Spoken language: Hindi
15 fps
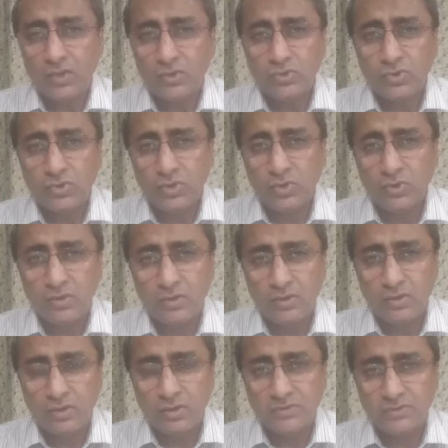
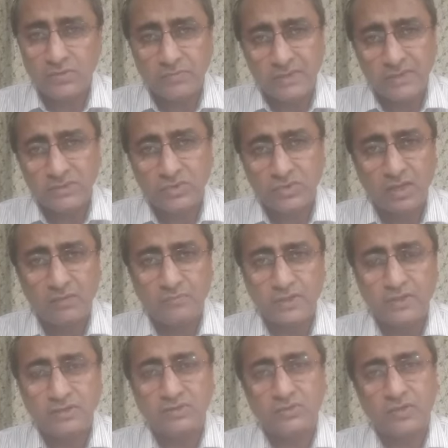जो इस वक्त मीटिंग्स हो रही हैं
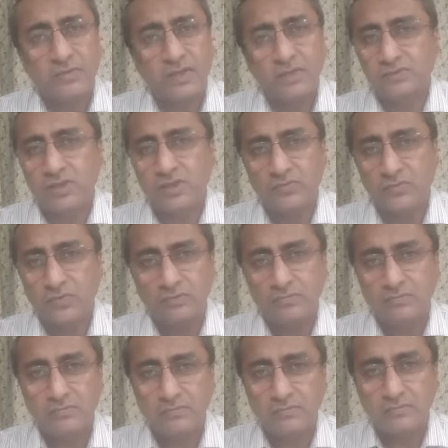मीटिंग्सों के बाद जो है वो
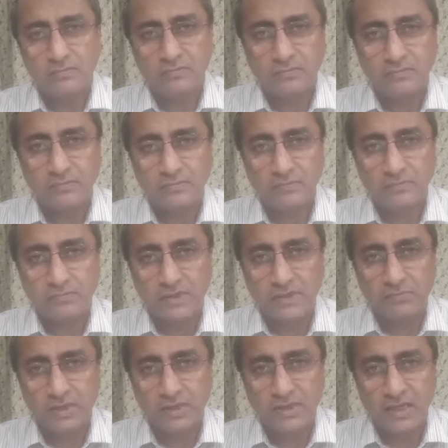
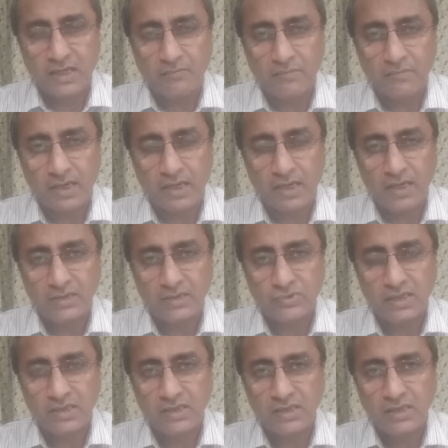मीटिंग बर्खास्त हो
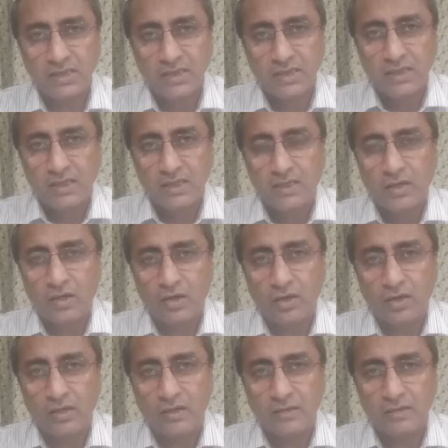जाती है और